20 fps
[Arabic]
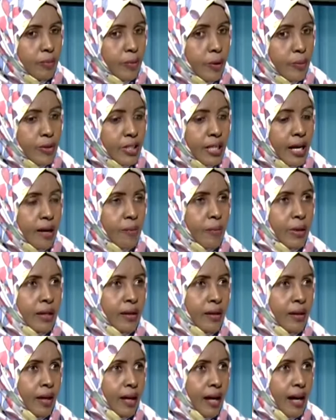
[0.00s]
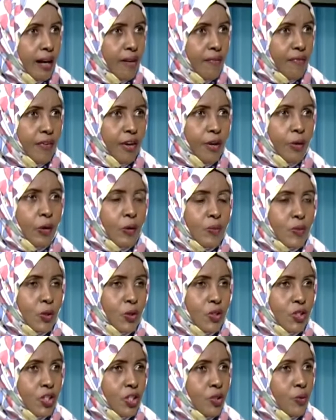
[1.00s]
ابتداء من
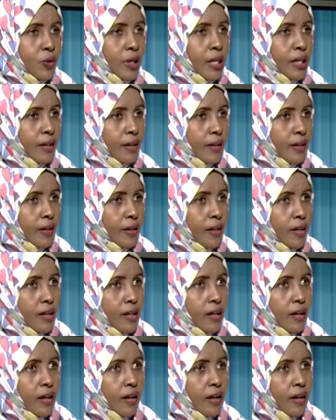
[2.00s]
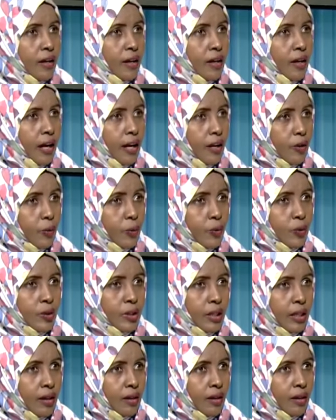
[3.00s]
2025 هناك حيكون